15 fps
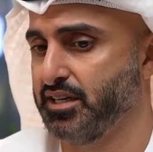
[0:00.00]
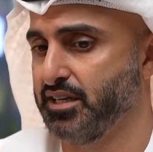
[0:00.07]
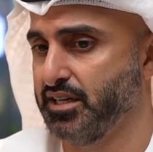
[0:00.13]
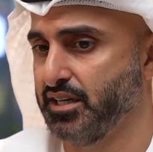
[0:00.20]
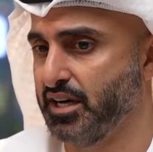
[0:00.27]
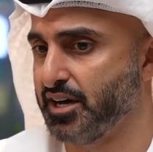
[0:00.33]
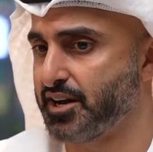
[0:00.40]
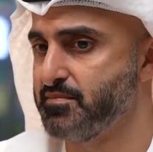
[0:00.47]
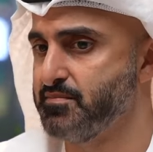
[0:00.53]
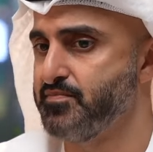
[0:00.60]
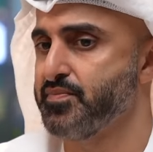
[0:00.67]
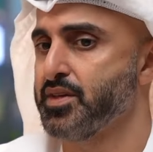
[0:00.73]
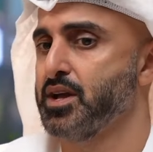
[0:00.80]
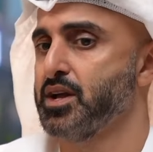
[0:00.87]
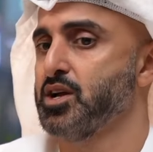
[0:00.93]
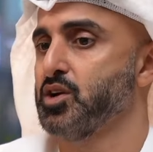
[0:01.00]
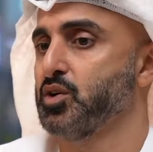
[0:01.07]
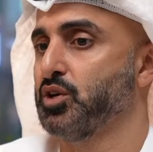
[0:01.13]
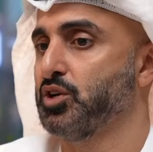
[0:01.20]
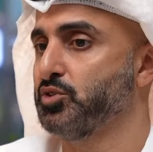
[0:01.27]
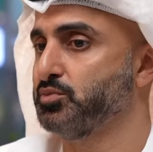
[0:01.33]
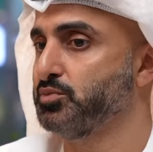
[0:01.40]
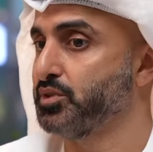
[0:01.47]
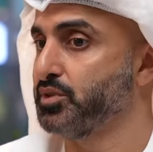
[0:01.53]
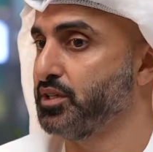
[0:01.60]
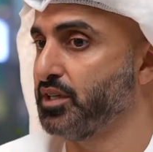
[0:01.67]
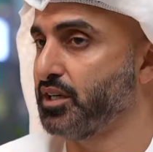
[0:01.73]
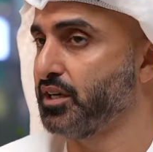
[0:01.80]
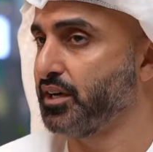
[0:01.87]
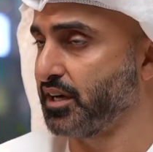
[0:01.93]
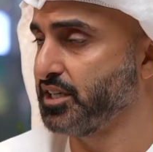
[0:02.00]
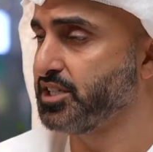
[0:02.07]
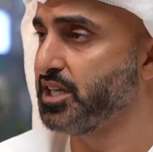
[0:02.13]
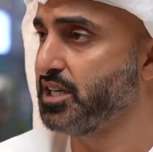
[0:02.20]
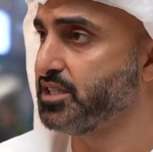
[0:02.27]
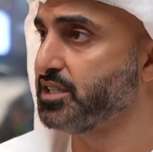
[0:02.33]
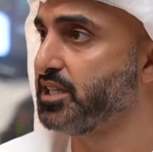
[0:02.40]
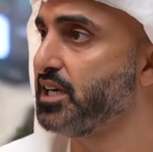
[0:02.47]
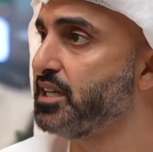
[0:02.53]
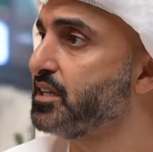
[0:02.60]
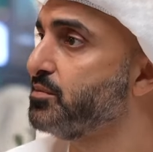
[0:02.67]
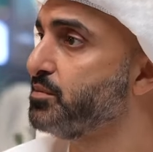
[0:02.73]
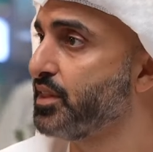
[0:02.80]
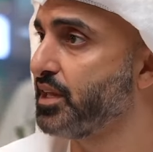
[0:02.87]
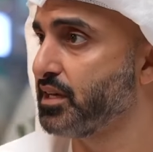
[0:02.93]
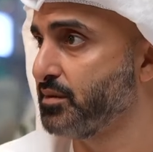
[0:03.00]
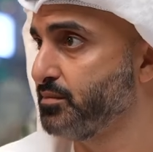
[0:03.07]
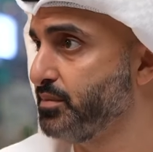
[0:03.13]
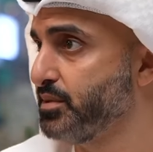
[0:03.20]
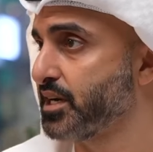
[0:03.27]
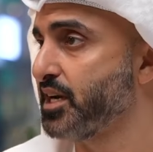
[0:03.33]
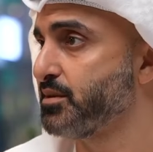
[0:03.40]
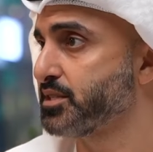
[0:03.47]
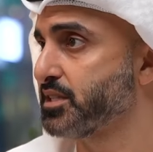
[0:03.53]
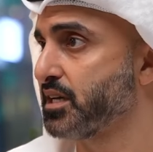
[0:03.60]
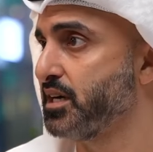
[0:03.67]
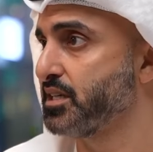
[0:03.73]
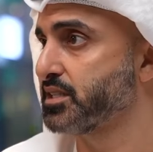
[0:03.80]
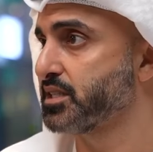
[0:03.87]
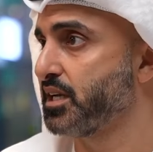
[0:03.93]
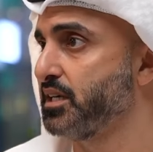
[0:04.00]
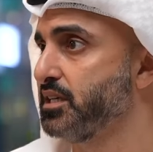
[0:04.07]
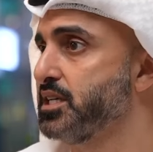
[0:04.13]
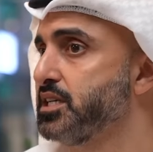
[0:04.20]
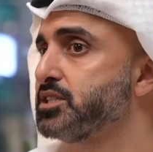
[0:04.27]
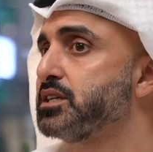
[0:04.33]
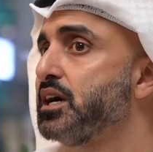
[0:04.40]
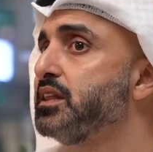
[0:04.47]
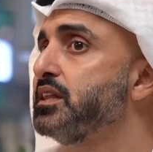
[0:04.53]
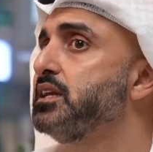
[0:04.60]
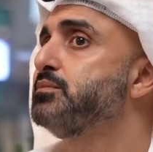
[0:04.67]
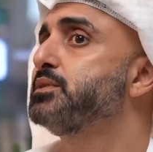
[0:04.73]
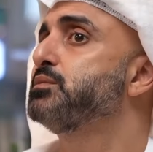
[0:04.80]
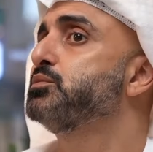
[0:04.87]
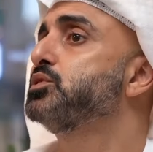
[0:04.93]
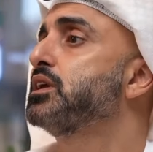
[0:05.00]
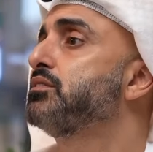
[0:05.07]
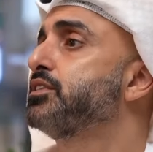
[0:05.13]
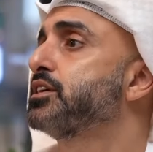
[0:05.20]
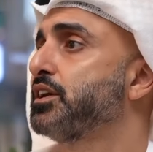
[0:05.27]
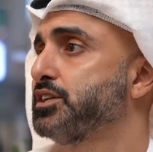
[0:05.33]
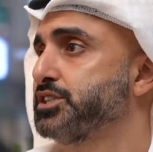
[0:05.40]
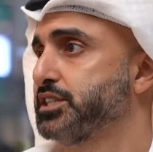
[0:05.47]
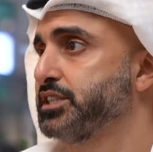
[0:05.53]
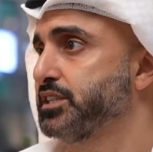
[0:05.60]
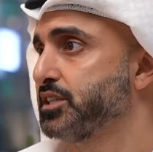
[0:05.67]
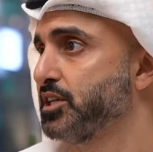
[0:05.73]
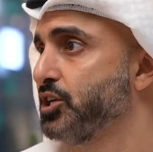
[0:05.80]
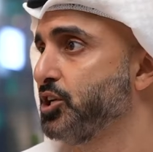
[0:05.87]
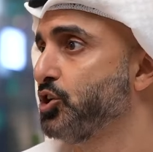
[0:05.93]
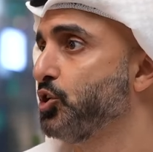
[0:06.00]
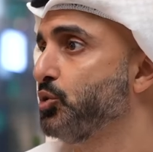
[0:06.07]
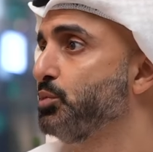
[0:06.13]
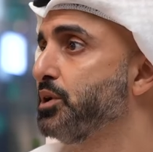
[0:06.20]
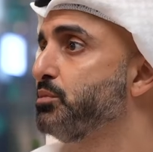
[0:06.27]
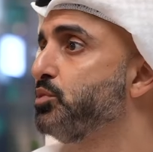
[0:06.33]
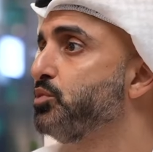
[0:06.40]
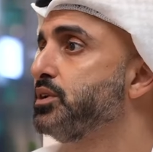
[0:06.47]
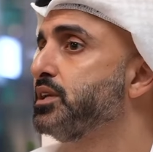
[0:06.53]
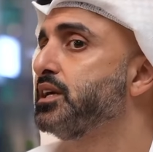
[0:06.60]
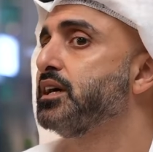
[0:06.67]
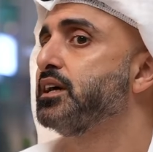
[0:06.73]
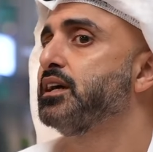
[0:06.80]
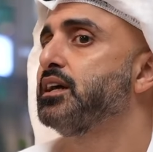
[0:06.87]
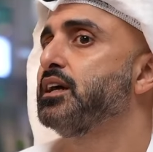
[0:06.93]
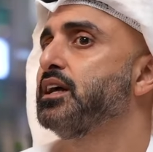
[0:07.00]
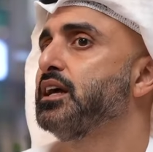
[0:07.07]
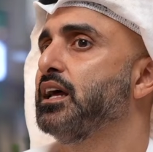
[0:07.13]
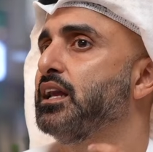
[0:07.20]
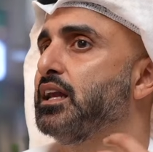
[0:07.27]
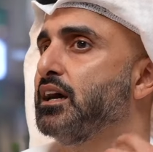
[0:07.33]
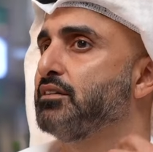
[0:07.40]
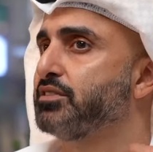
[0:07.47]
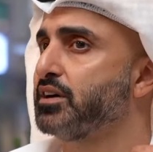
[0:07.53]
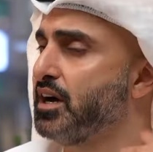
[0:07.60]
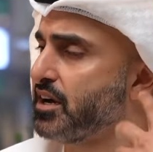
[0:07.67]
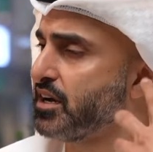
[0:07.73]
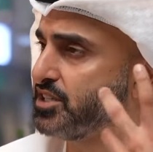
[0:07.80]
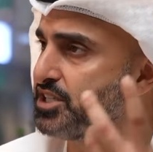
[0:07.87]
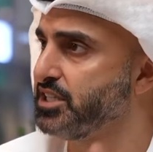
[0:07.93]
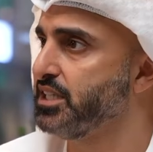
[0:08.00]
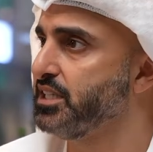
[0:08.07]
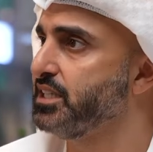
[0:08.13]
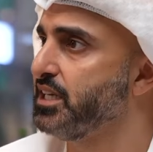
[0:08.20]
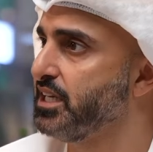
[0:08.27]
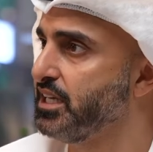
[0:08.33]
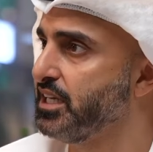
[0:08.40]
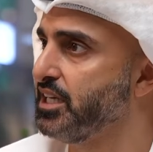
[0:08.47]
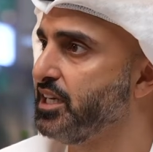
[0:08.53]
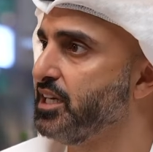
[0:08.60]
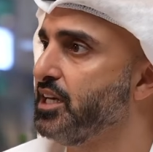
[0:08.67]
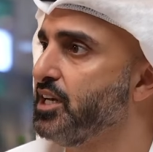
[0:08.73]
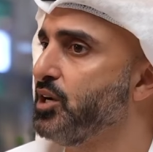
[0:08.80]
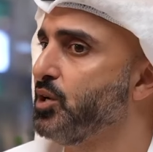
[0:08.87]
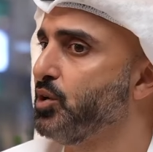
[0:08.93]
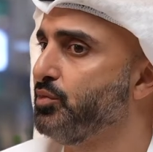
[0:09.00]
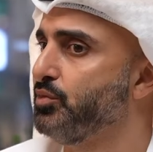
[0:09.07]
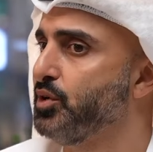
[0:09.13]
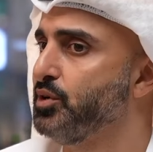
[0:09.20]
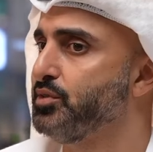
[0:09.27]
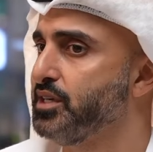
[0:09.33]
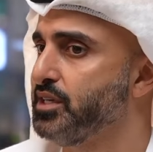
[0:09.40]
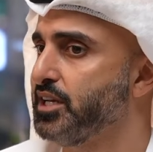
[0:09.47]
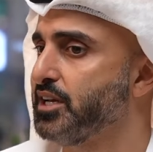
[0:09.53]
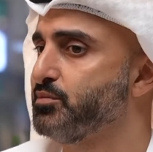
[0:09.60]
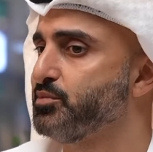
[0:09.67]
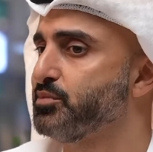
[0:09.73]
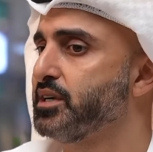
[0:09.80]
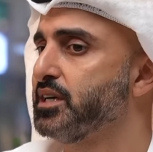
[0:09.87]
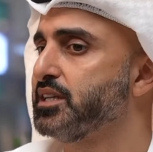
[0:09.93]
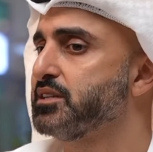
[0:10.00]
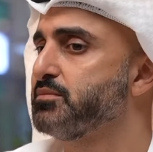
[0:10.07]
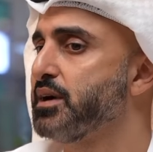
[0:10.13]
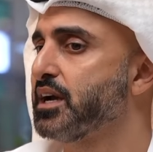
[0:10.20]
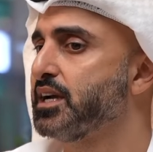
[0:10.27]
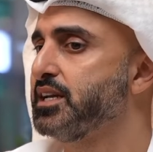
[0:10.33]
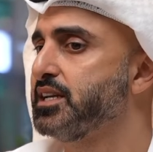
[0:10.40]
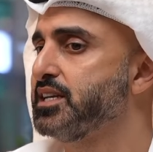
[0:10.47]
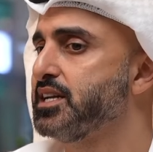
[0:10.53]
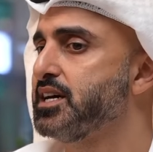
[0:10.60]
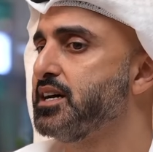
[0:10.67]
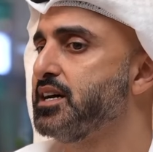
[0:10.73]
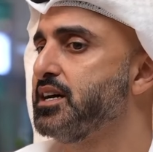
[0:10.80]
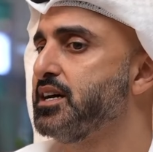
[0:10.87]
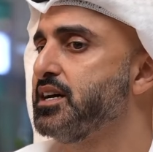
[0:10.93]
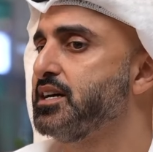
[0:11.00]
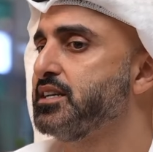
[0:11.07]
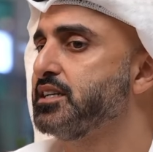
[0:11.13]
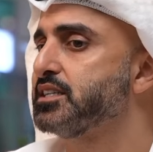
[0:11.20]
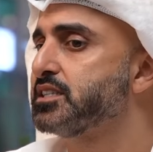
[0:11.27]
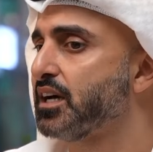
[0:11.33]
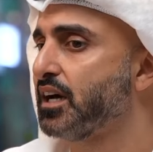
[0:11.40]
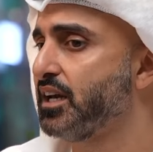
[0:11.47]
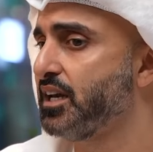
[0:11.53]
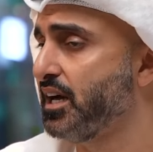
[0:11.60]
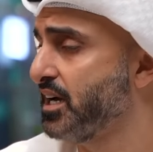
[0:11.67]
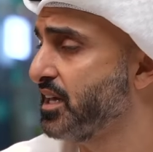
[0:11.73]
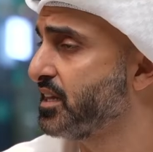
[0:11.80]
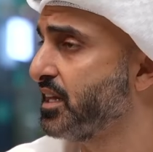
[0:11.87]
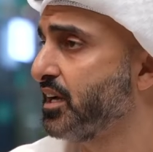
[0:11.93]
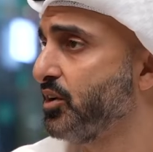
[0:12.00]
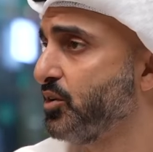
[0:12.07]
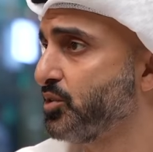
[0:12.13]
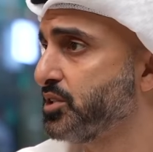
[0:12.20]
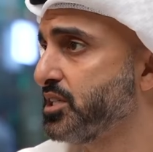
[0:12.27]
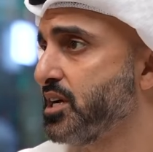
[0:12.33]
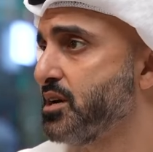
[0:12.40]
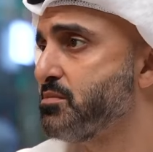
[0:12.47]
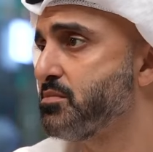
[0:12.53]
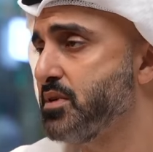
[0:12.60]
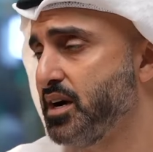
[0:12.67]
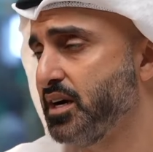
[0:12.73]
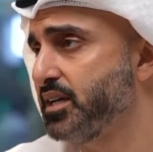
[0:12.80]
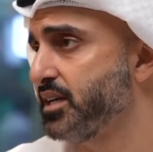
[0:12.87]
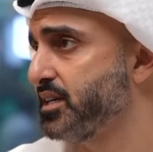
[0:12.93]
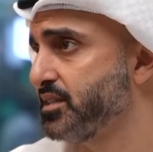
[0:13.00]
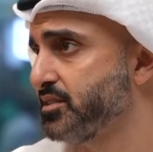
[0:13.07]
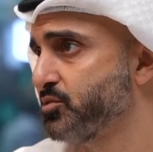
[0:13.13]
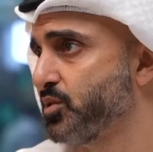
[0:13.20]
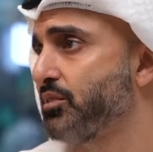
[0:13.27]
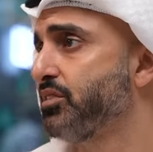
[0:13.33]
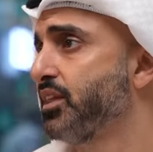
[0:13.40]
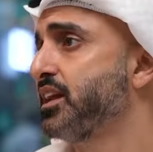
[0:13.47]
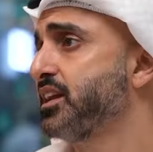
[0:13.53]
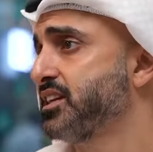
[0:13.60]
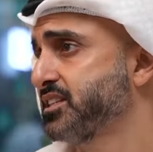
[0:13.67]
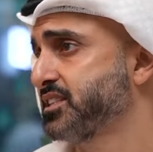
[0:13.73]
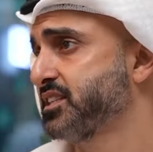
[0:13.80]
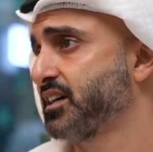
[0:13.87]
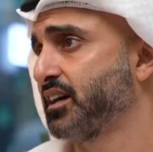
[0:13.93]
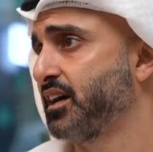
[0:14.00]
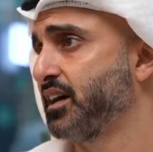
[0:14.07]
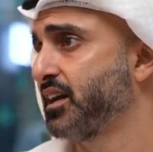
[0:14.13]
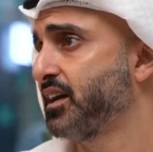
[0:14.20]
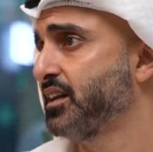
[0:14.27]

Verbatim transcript: الهرم اللي هم الخريجين الجداد برنامج الذكاء الاصطناعي ليش؟ هذول اللي بيبون الفكر الجديد بيبون الافكار الجديده اللي هي فعلا ممكن تمكننا نستغل هاي التكنولوجيا اعلى وافضل استغلال.